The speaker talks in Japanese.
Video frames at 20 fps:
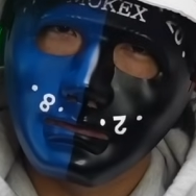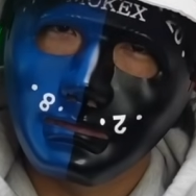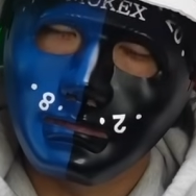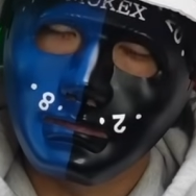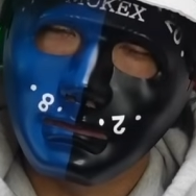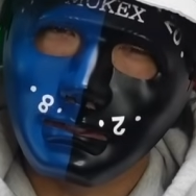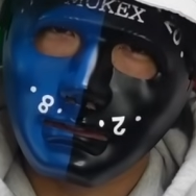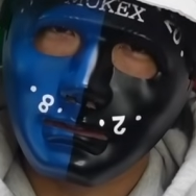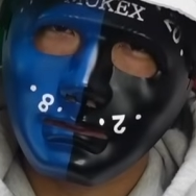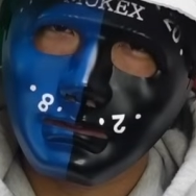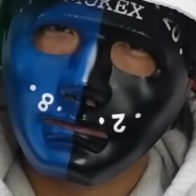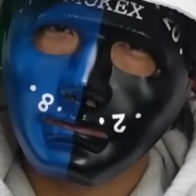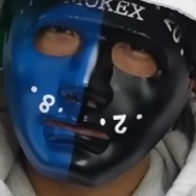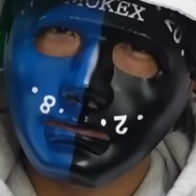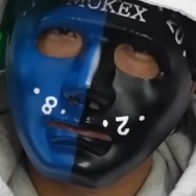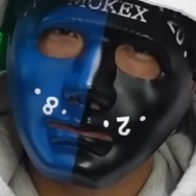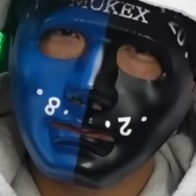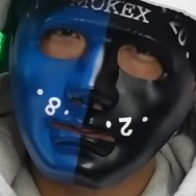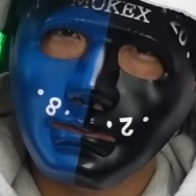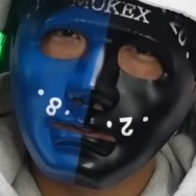またこ
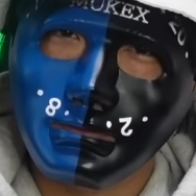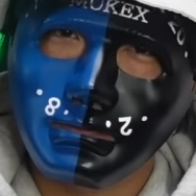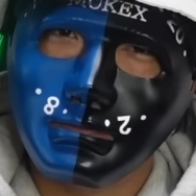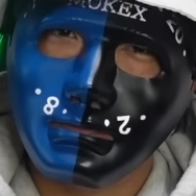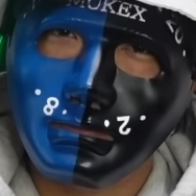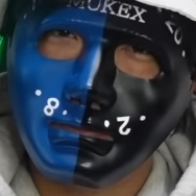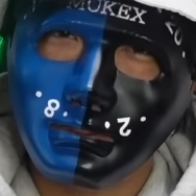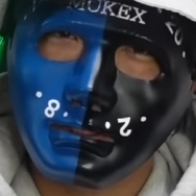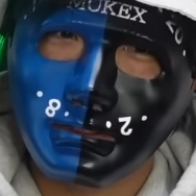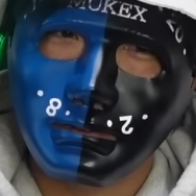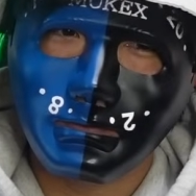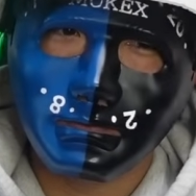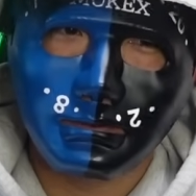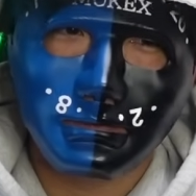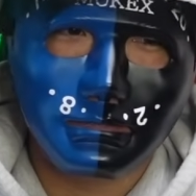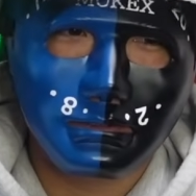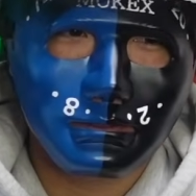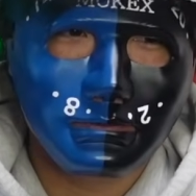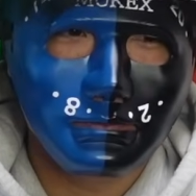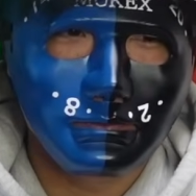こで10%と
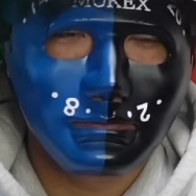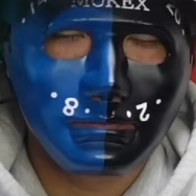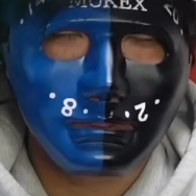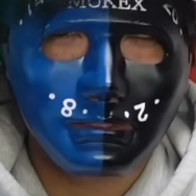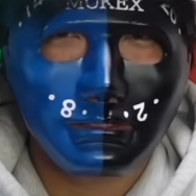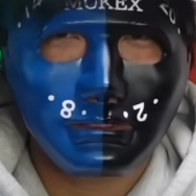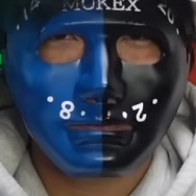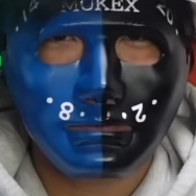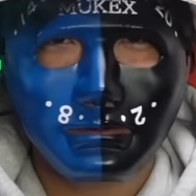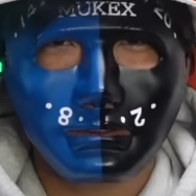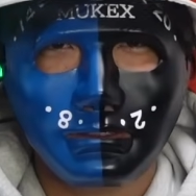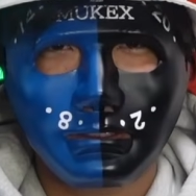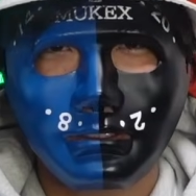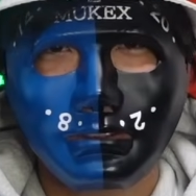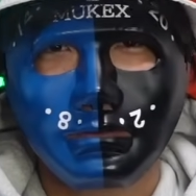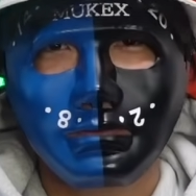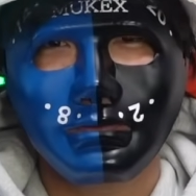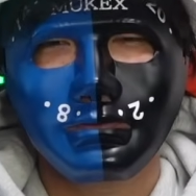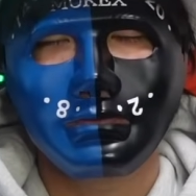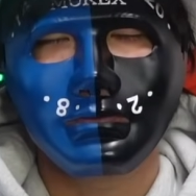かまあ5%とか
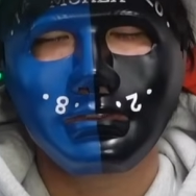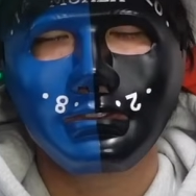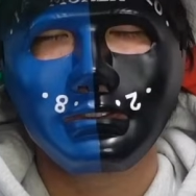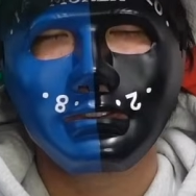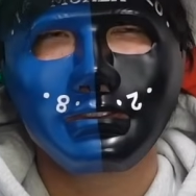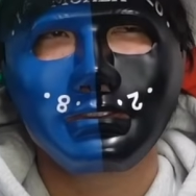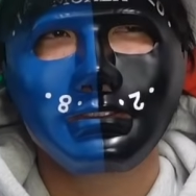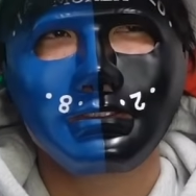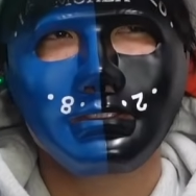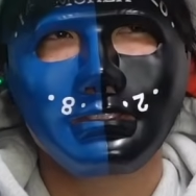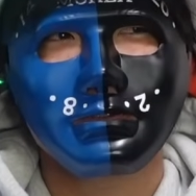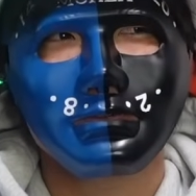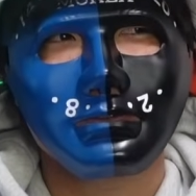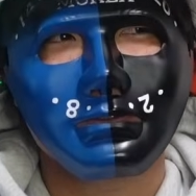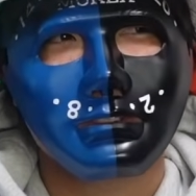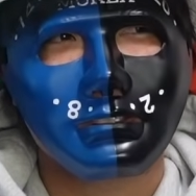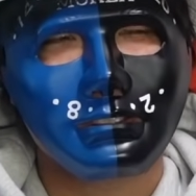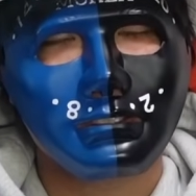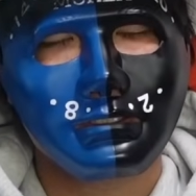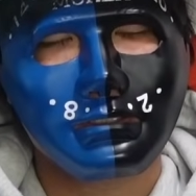結構いっちゃう
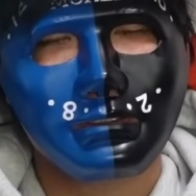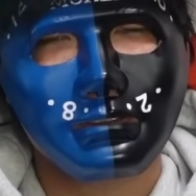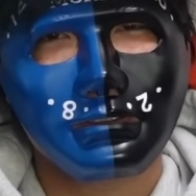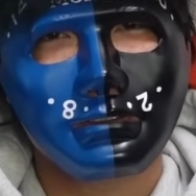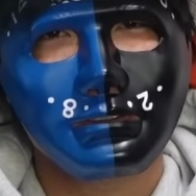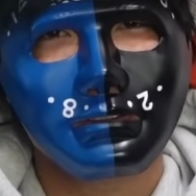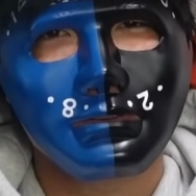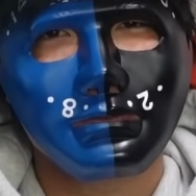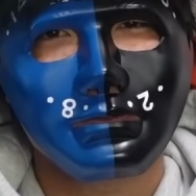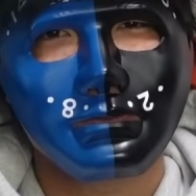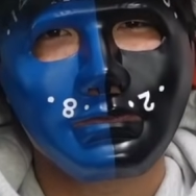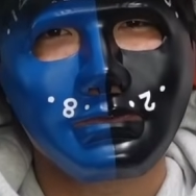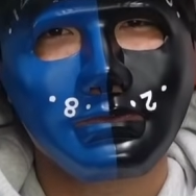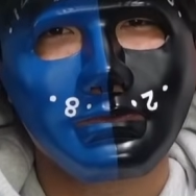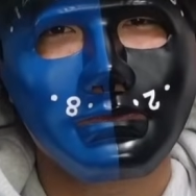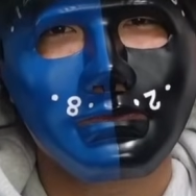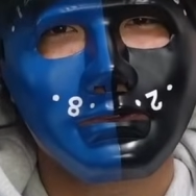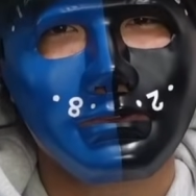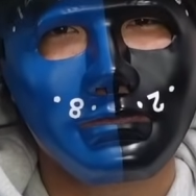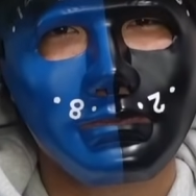のかなっていうと
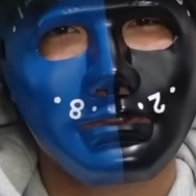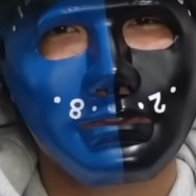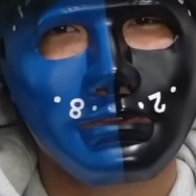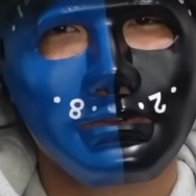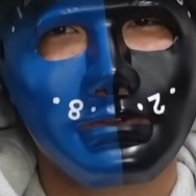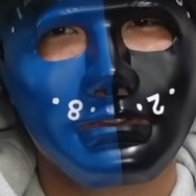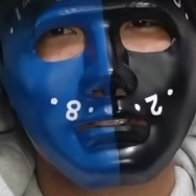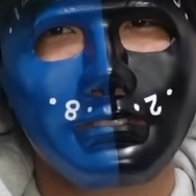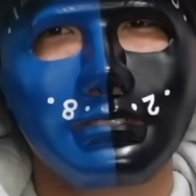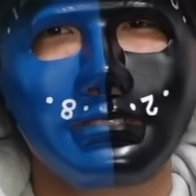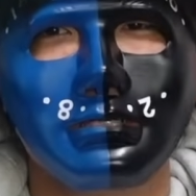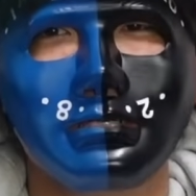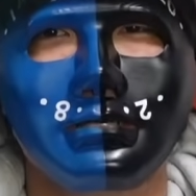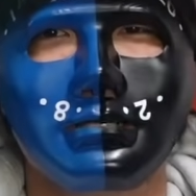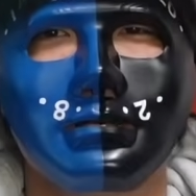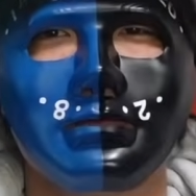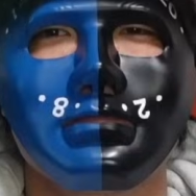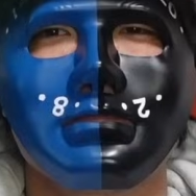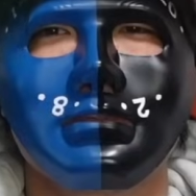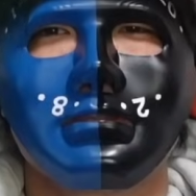ころもなん
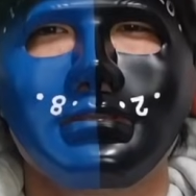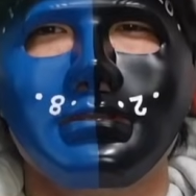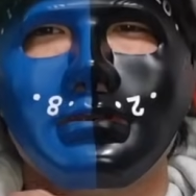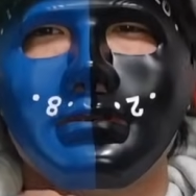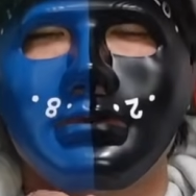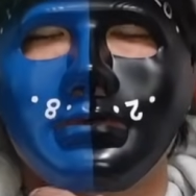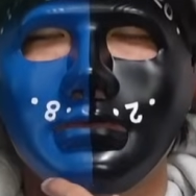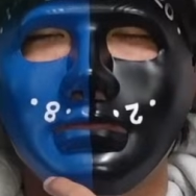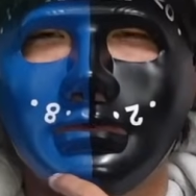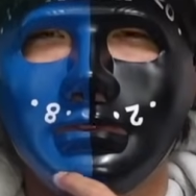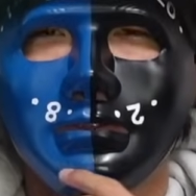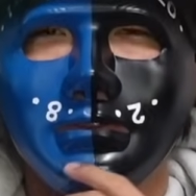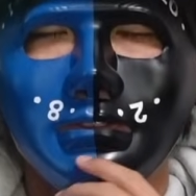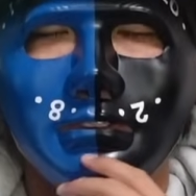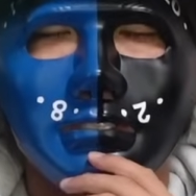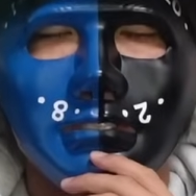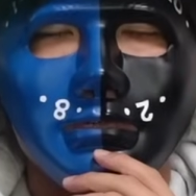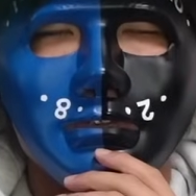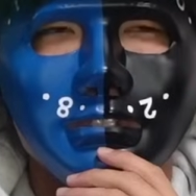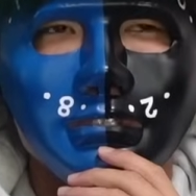か思っ
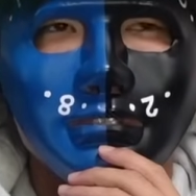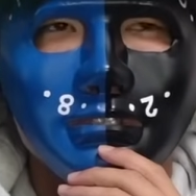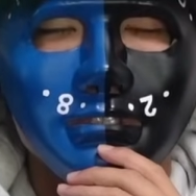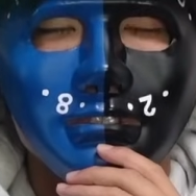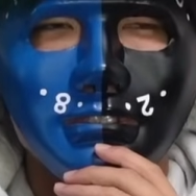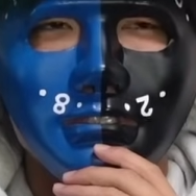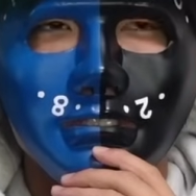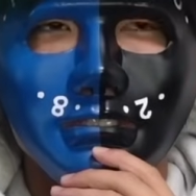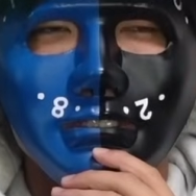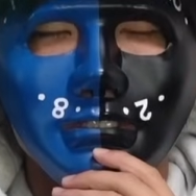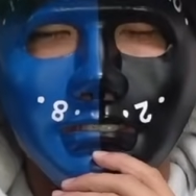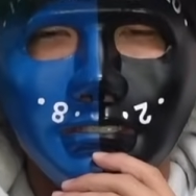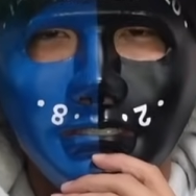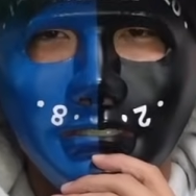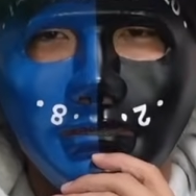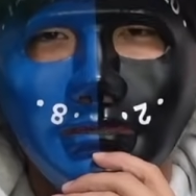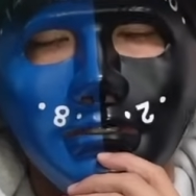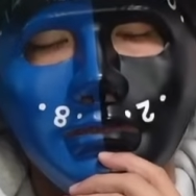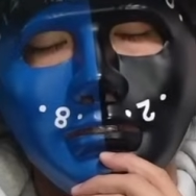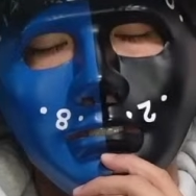たりもするんです
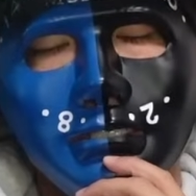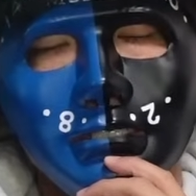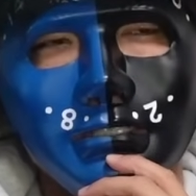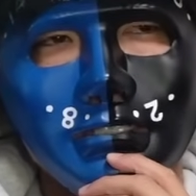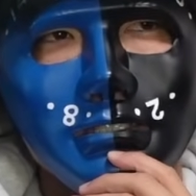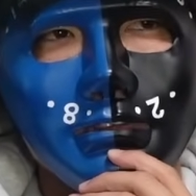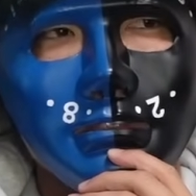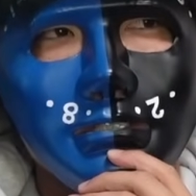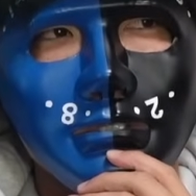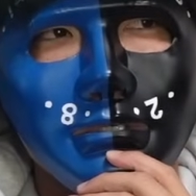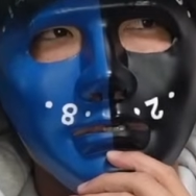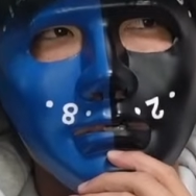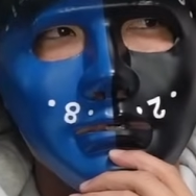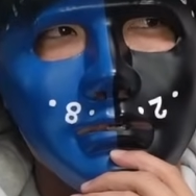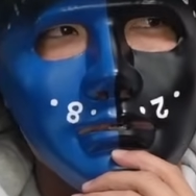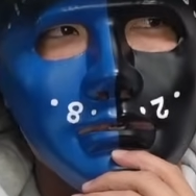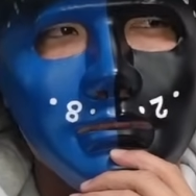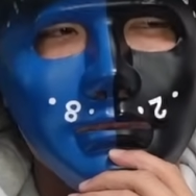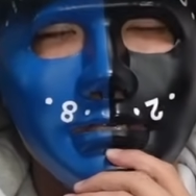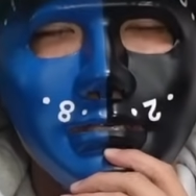が、まあ、皆さんはど
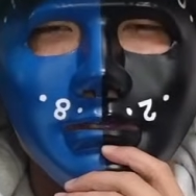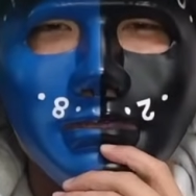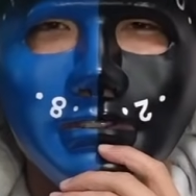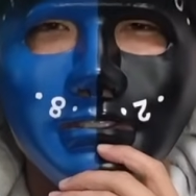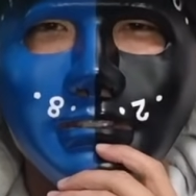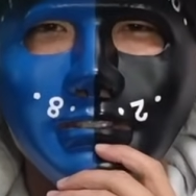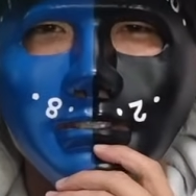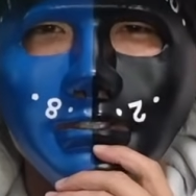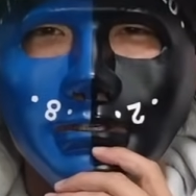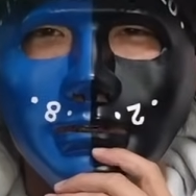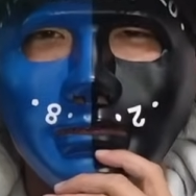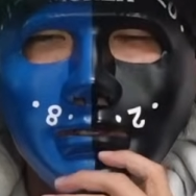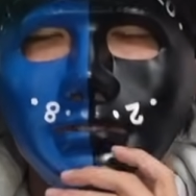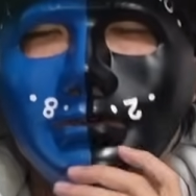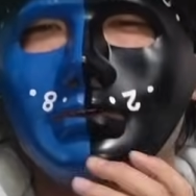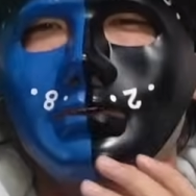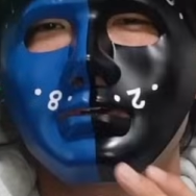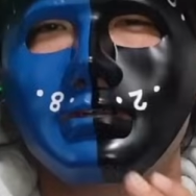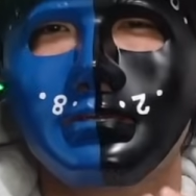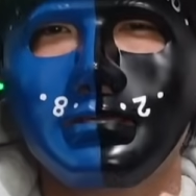う思われますでしょうか。まあ、
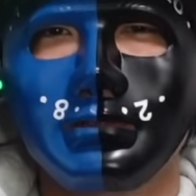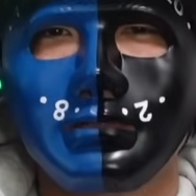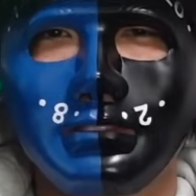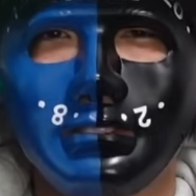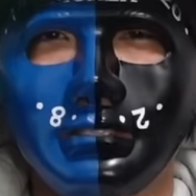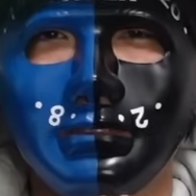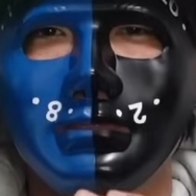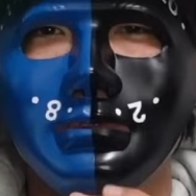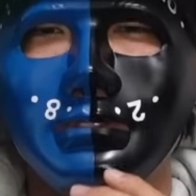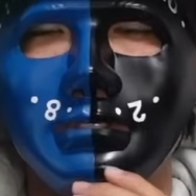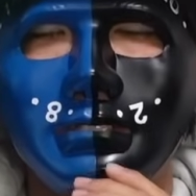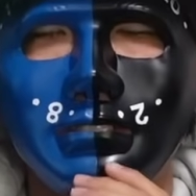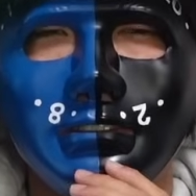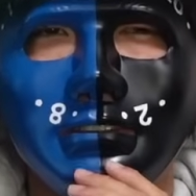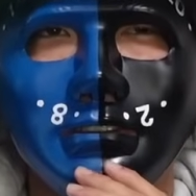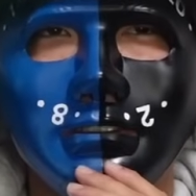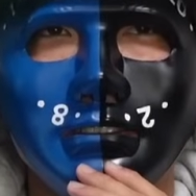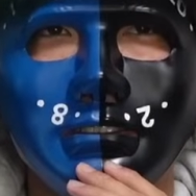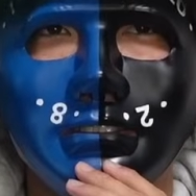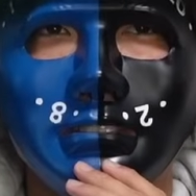ここら辺はねもう
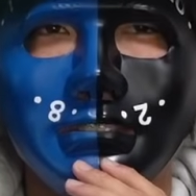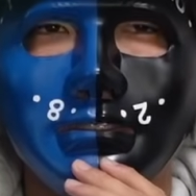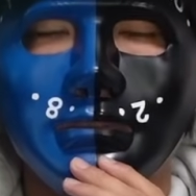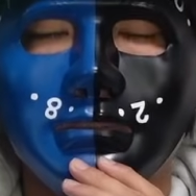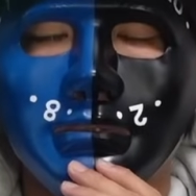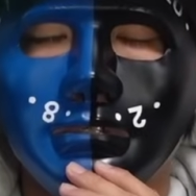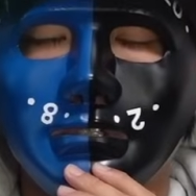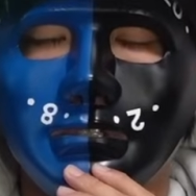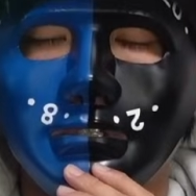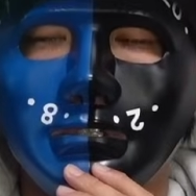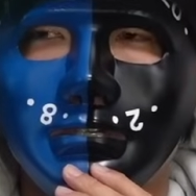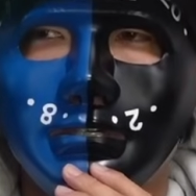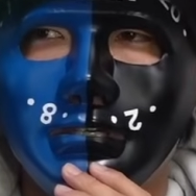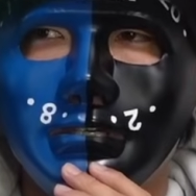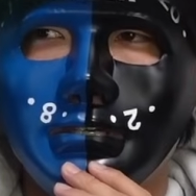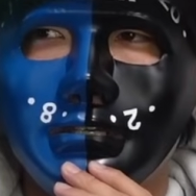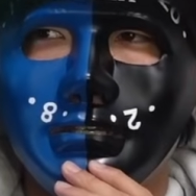完全にもう